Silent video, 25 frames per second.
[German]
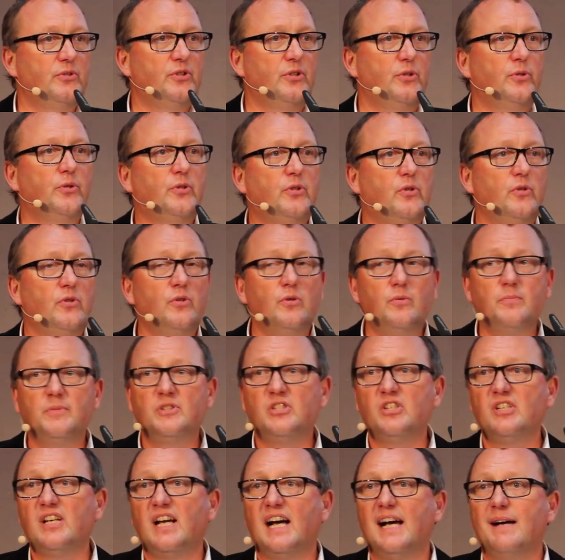und die
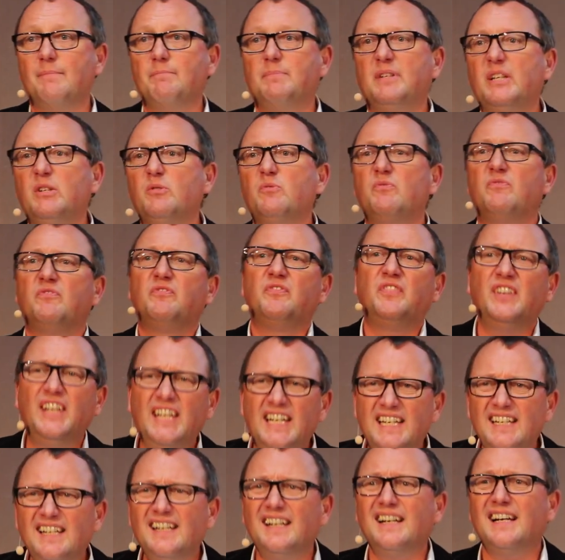ökonomischen Rahmenbedingungen
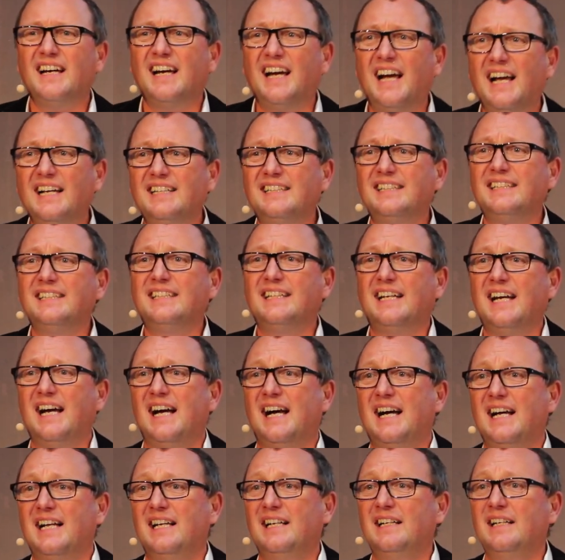wieder
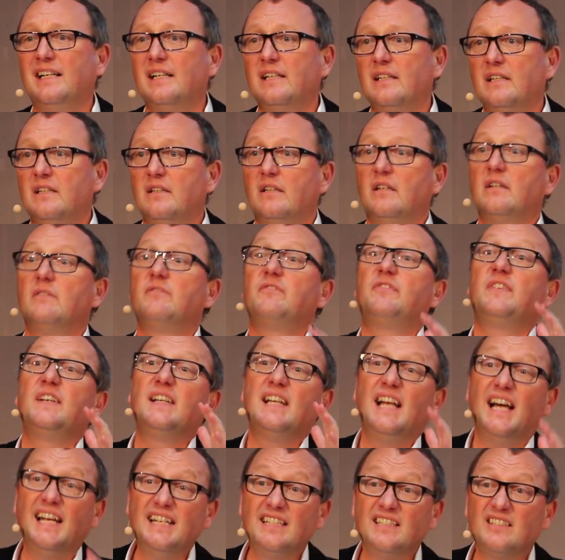radikal,
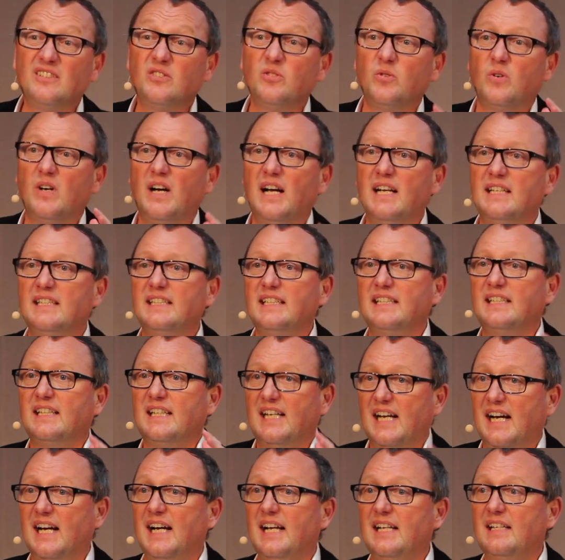vielleicht so
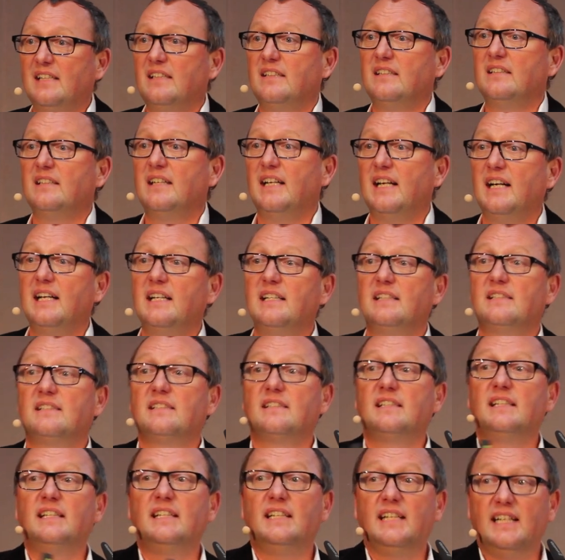radikaler
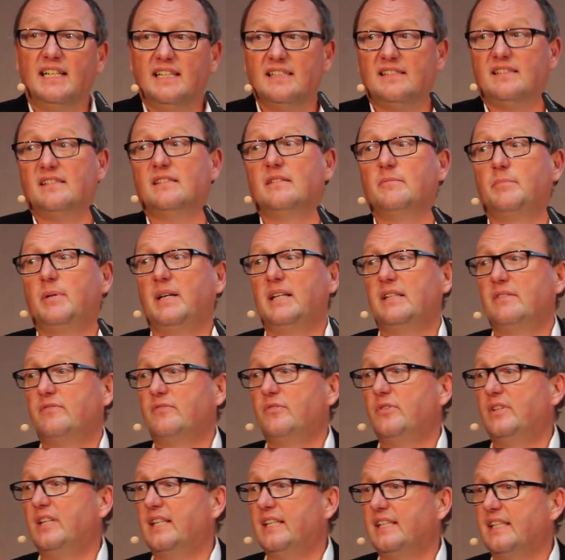als die ersten beiden
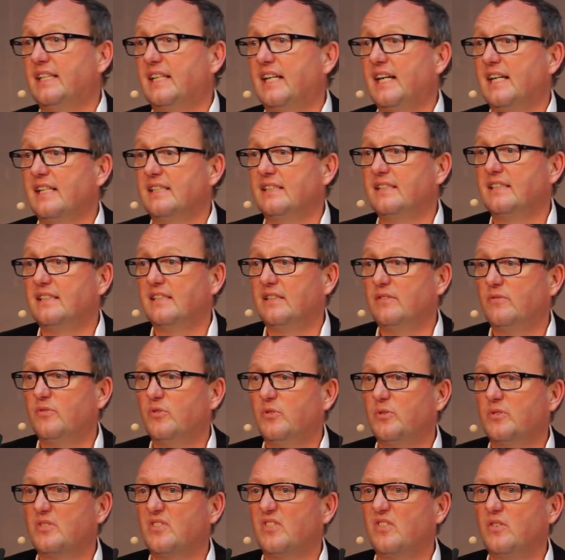vorhergegangenen
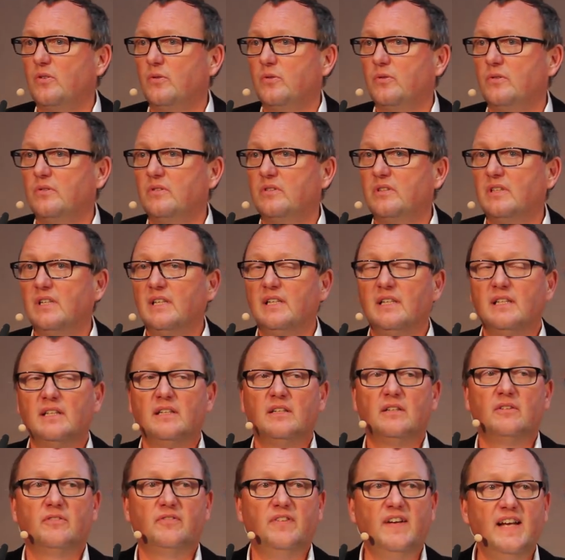Revolutionen,
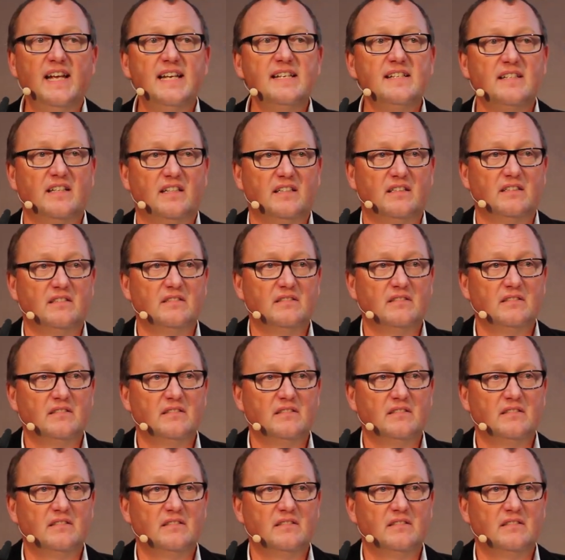verändern.